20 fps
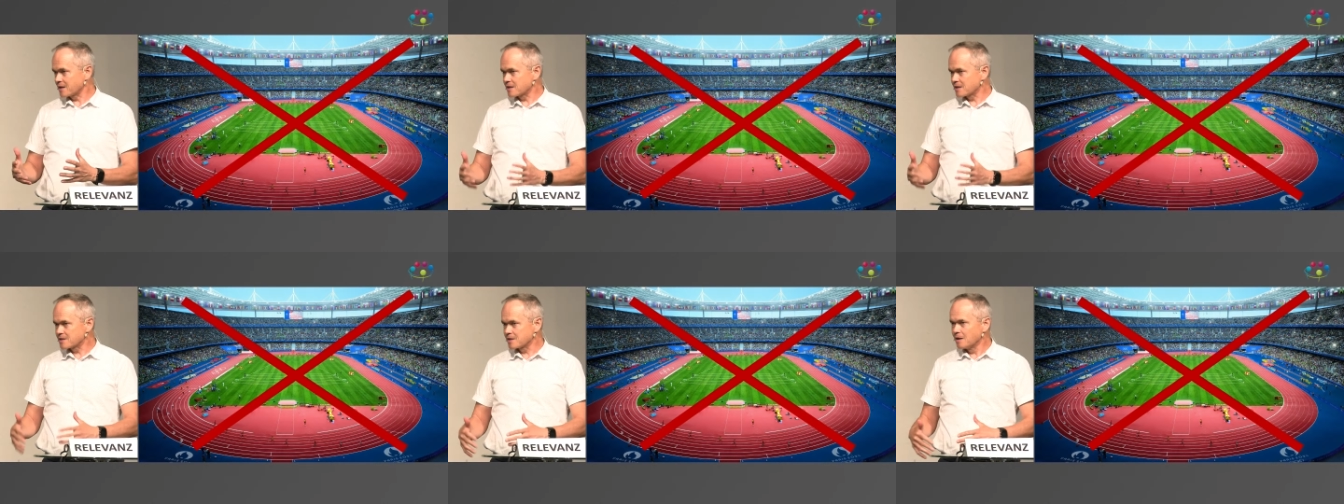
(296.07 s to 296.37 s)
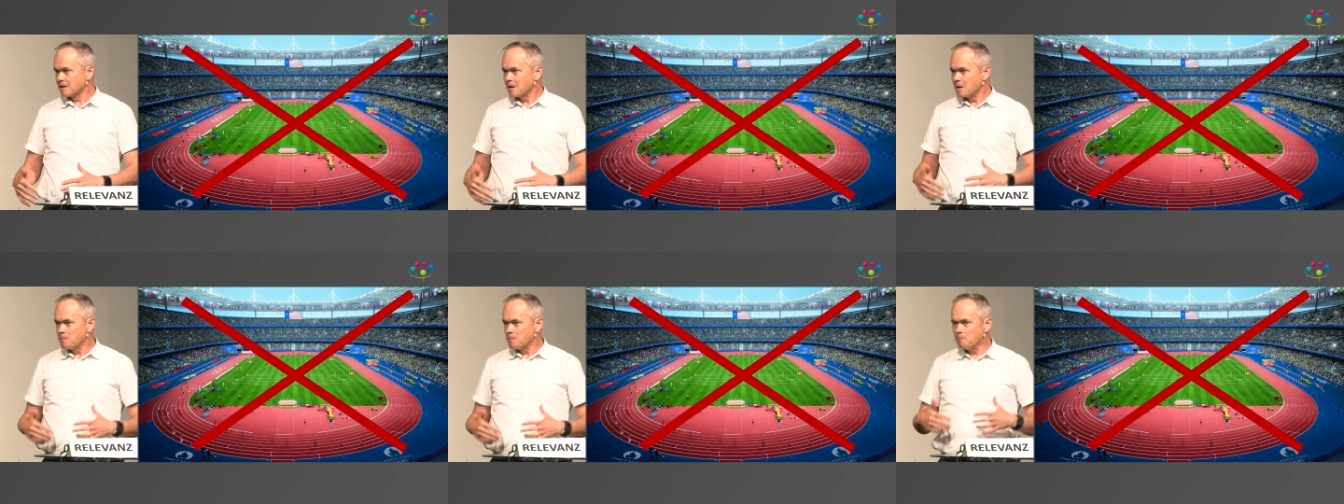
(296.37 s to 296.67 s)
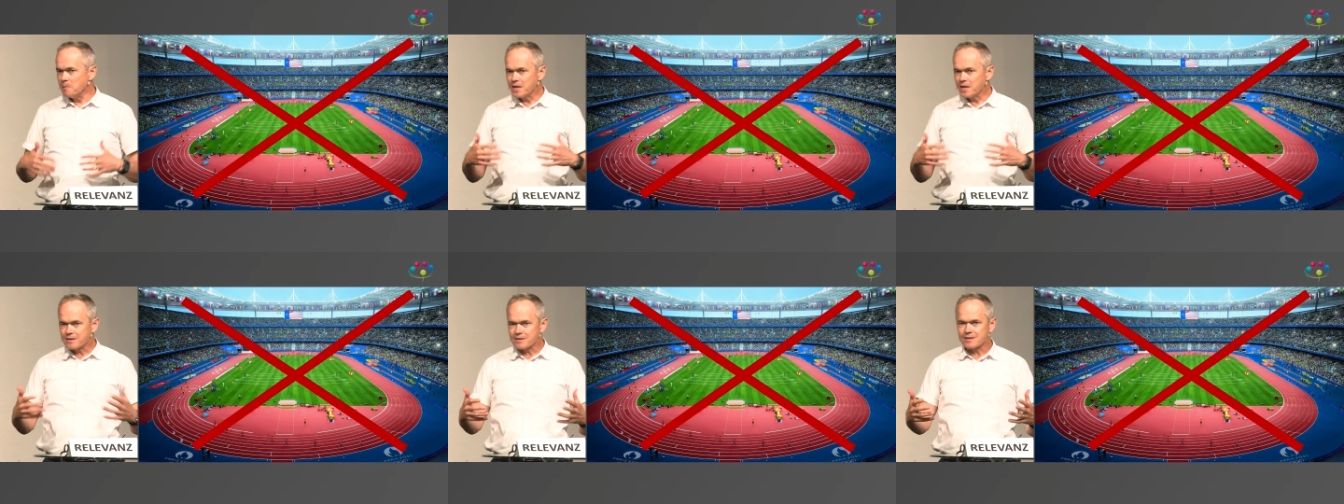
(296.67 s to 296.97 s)
dass er
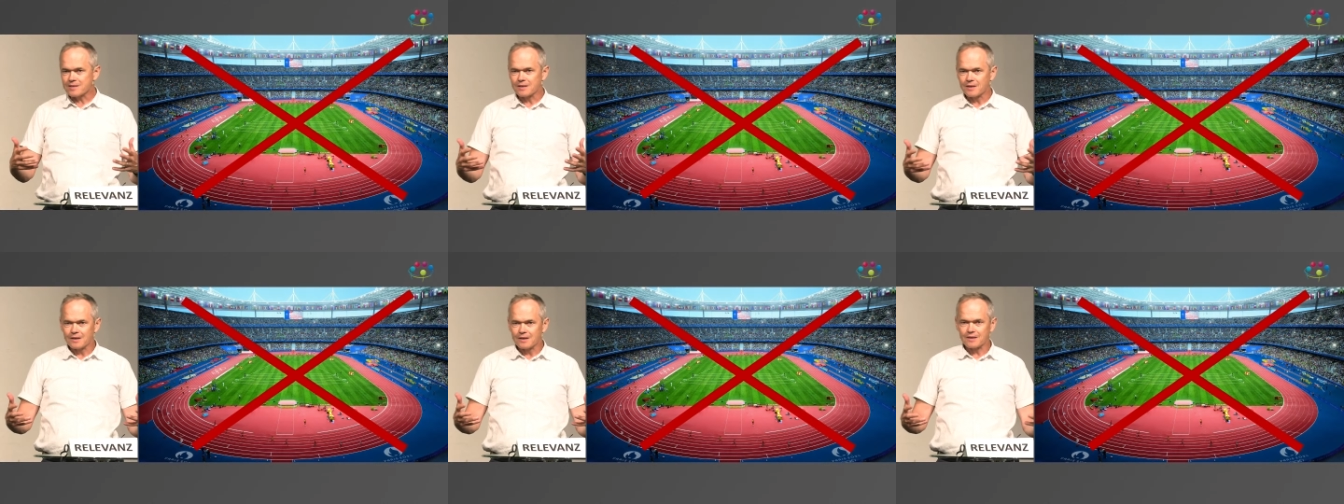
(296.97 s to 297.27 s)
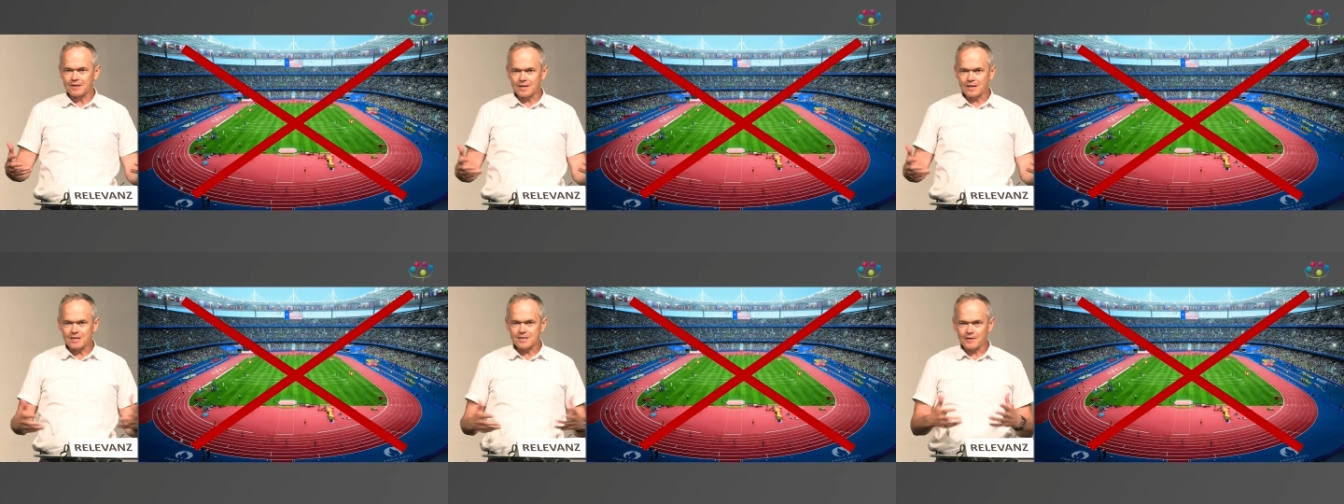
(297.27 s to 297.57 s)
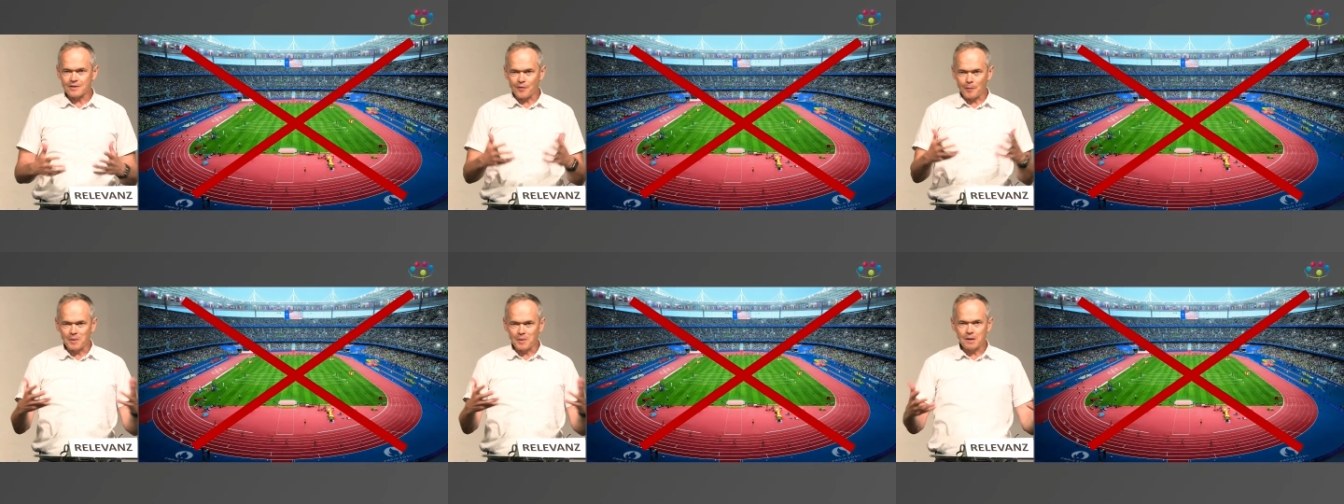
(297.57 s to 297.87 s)
mit diese
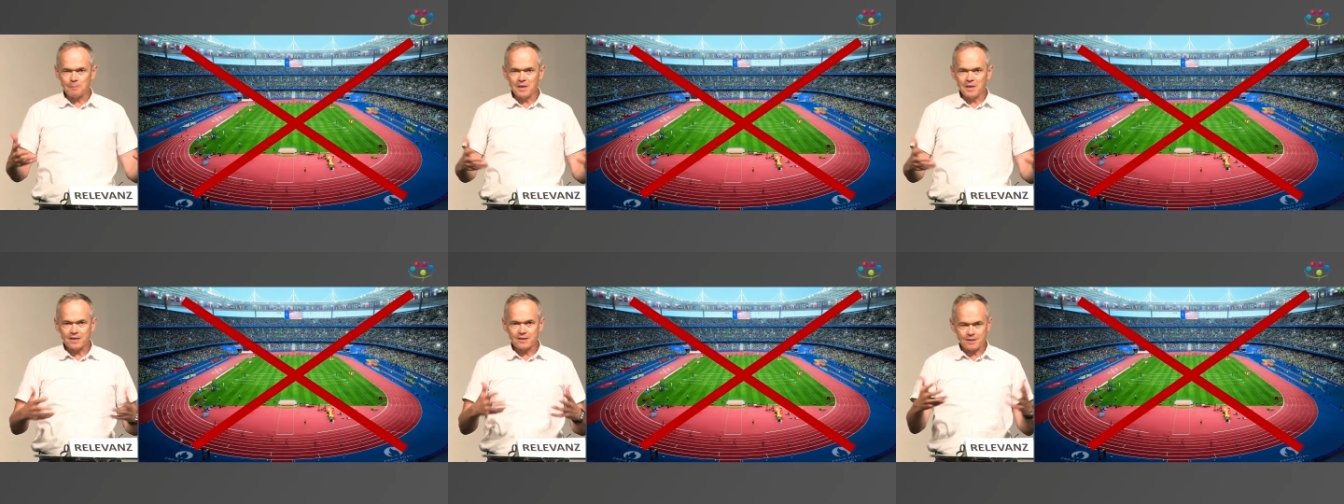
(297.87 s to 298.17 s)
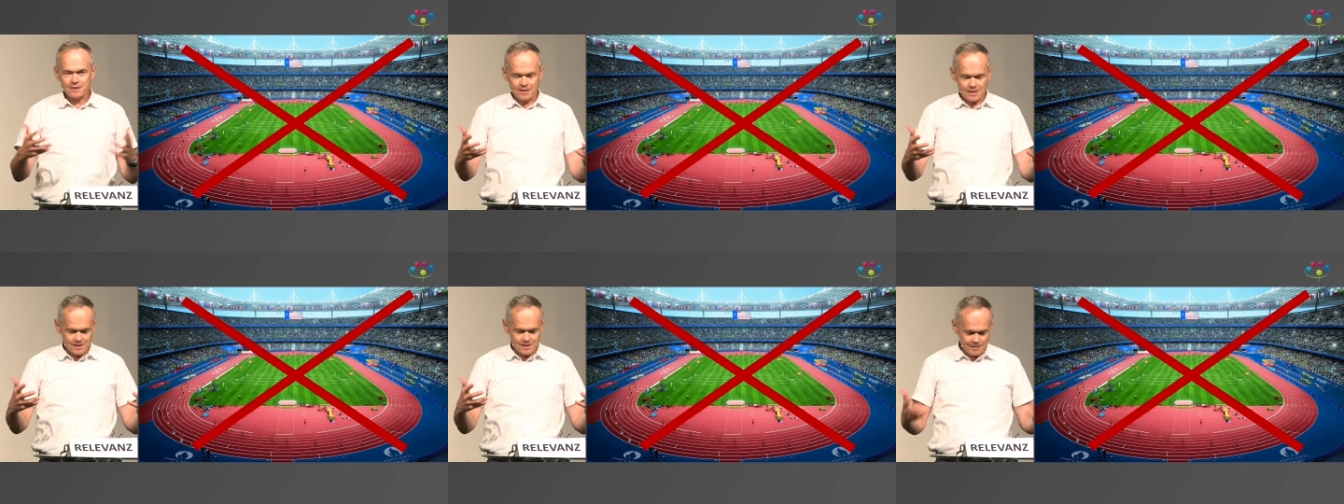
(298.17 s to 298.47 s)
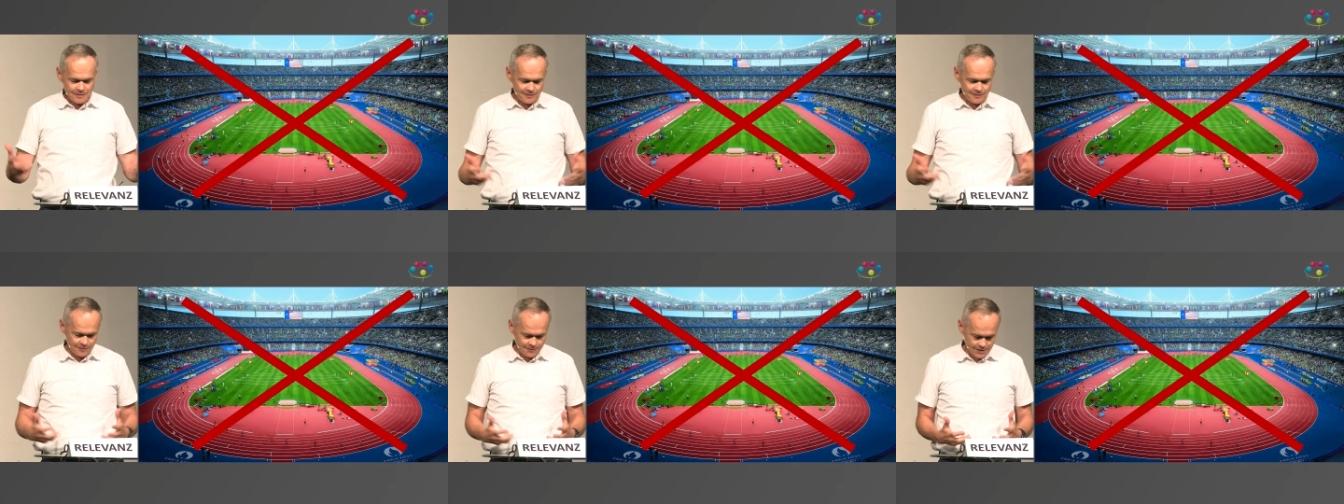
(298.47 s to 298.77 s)
Familie, mit diese
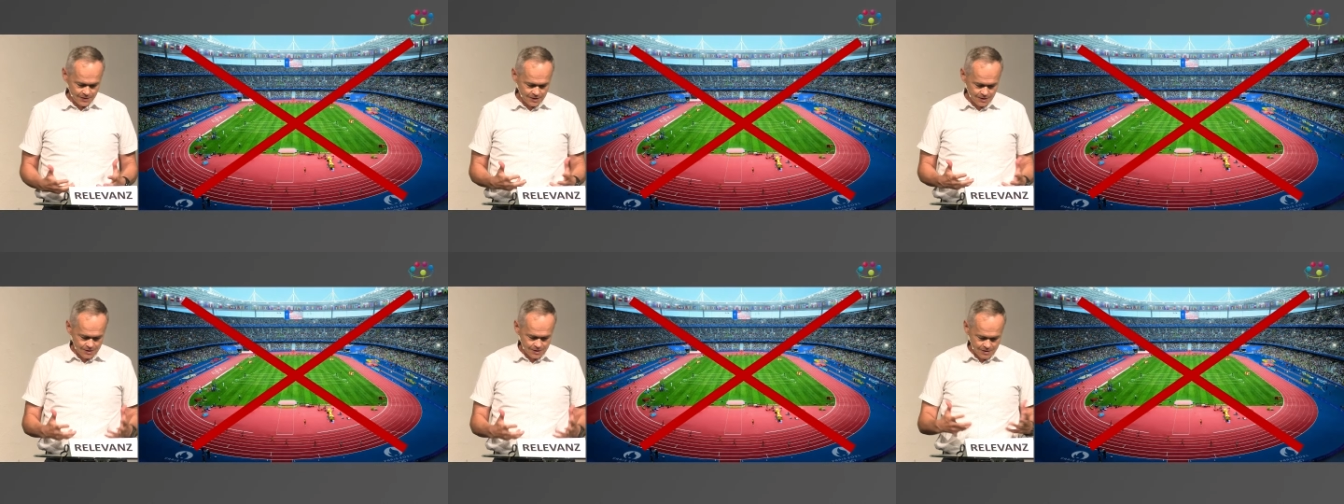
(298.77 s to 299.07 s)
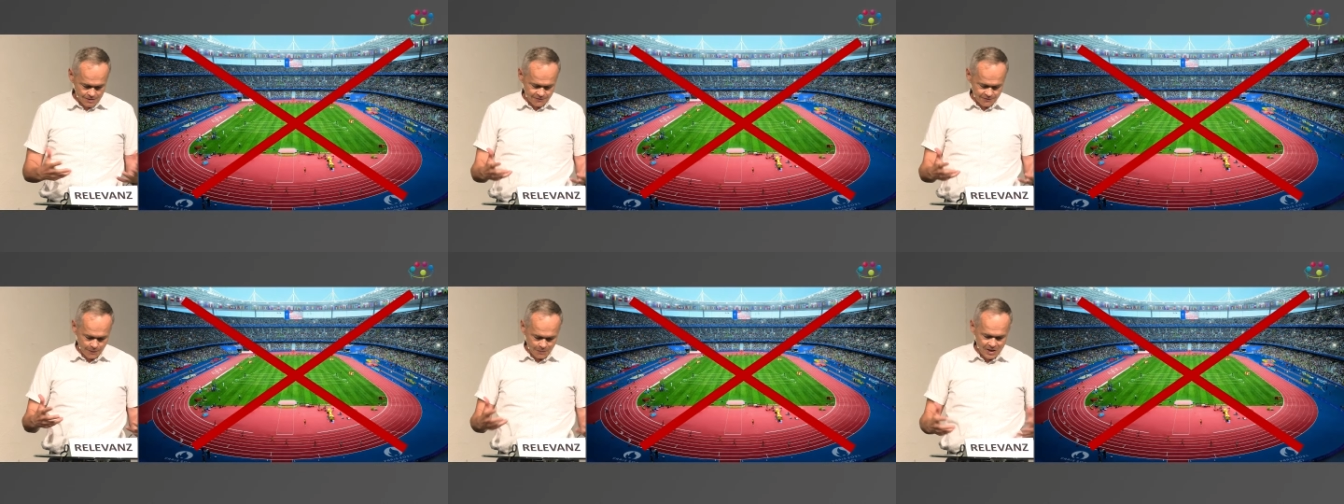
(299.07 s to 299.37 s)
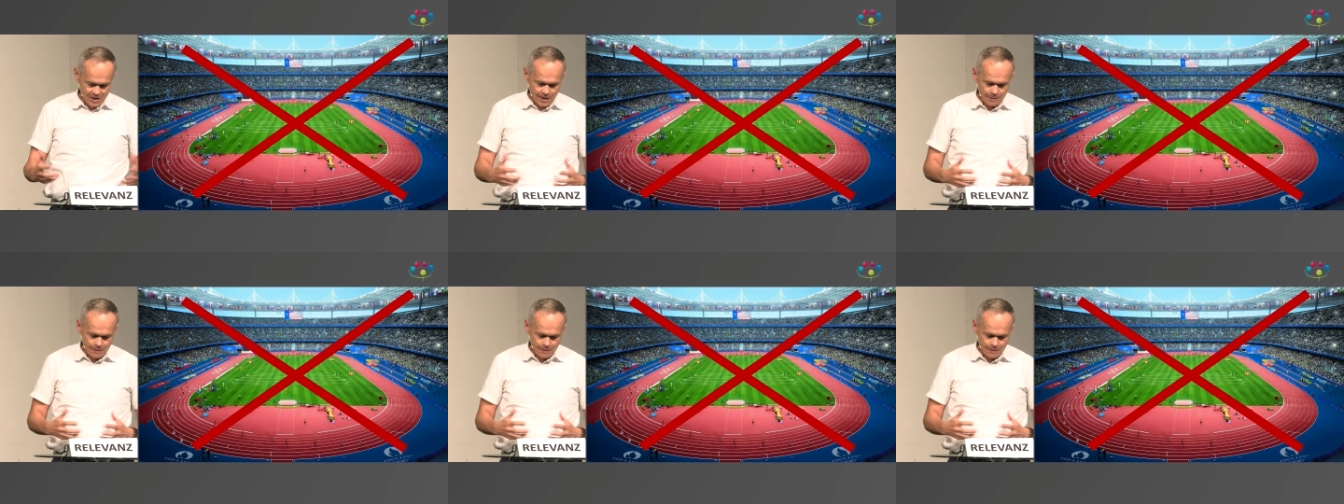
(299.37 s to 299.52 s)
äh, Familie